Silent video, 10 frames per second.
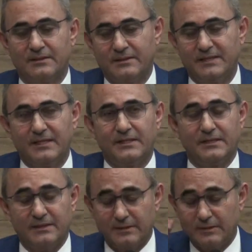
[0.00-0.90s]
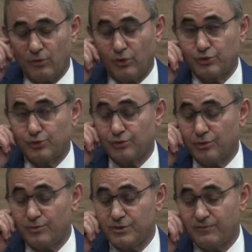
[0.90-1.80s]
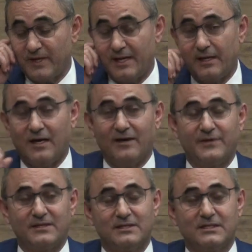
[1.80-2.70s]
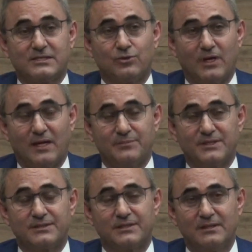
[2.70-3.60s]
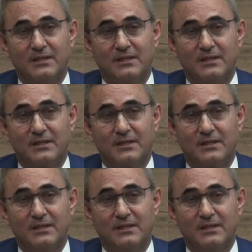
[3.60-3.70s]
yeni e, oluşturduğumuz ve afet riski olan bir